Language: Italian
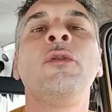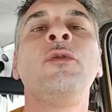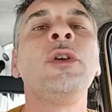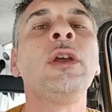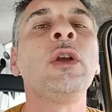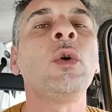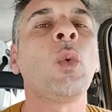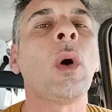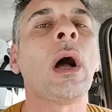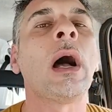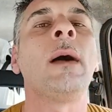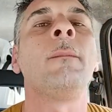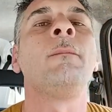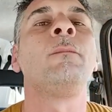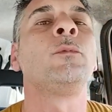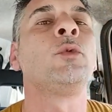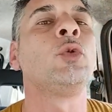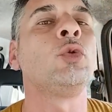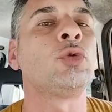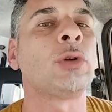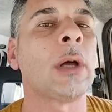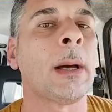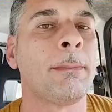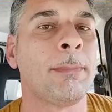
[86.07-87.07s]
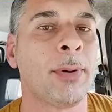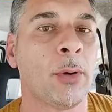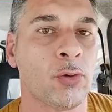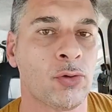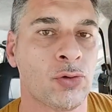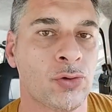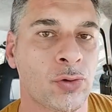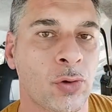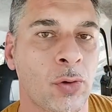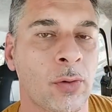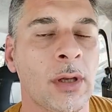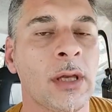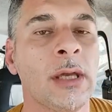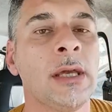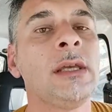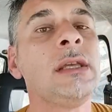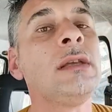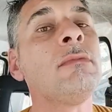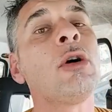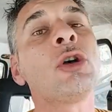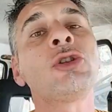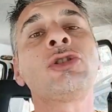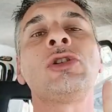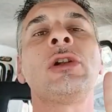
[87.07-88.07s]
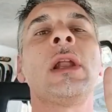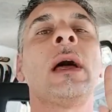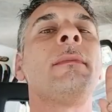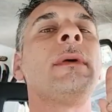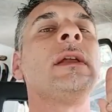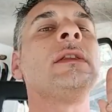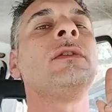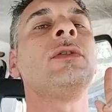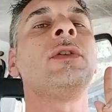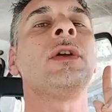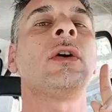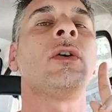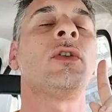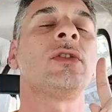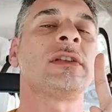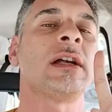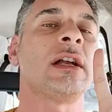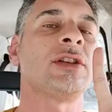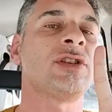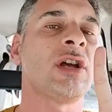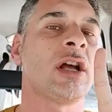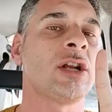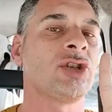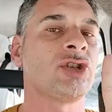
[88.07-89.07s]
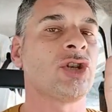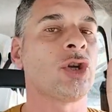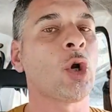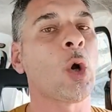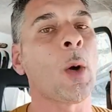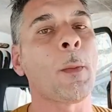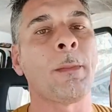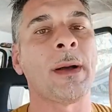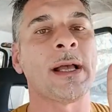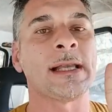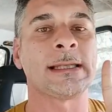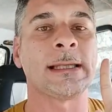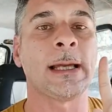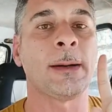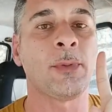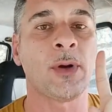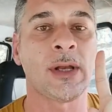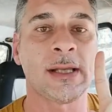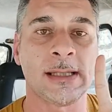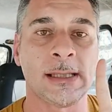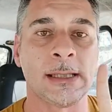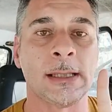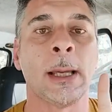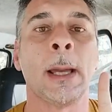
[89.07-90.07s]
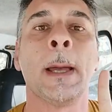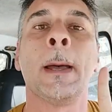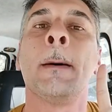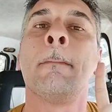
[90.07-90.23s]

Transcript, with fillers: Fin qua tutto a posto. Io solamente due cose già riuscito in questa poesia,